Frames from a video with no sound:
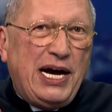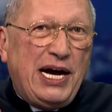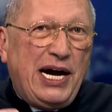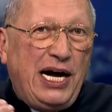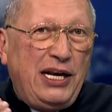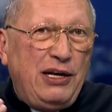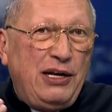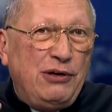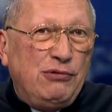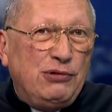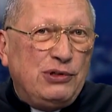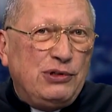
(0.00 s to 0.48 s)

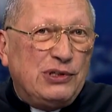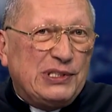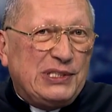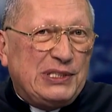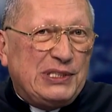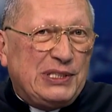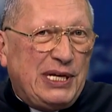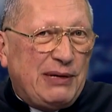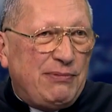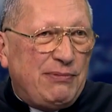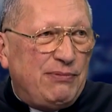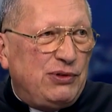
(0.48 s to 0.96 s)
ale
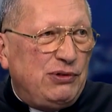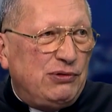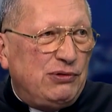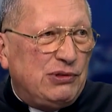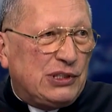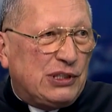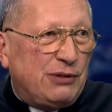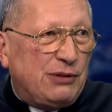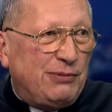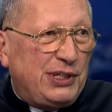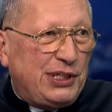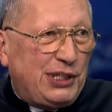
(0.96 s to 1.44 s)
udostępnił
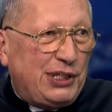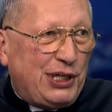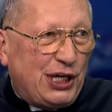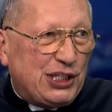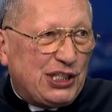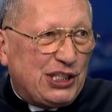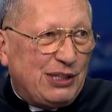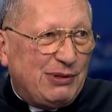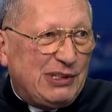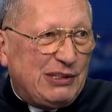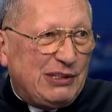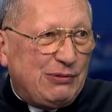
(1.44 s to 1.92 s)
z
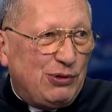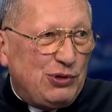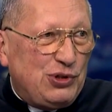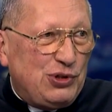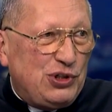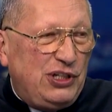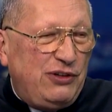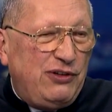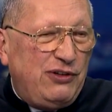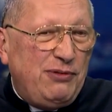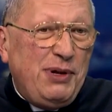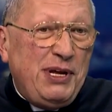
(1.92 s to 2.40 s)
komentarzem
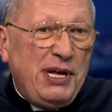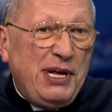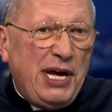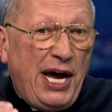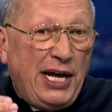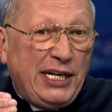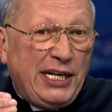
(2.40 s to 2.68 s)
złośliwym,